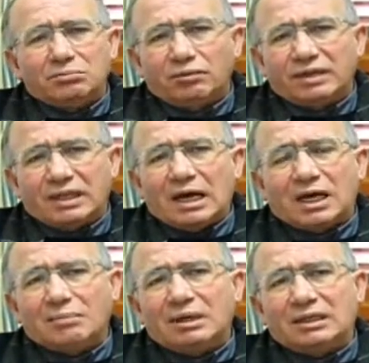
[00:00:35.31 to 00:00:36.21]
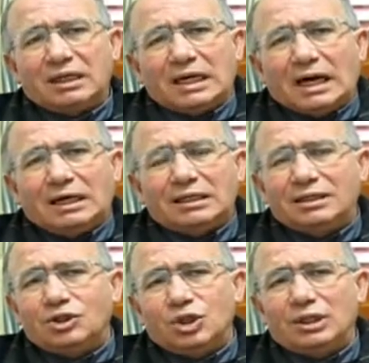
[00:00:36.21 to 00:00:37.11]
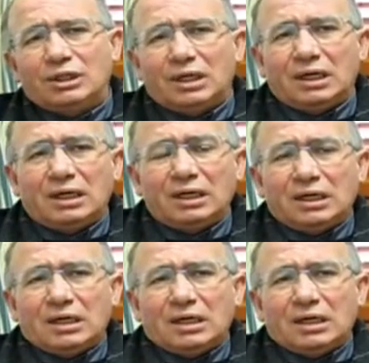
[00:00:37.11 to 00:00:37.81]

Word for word: povertà anche materiale, di gente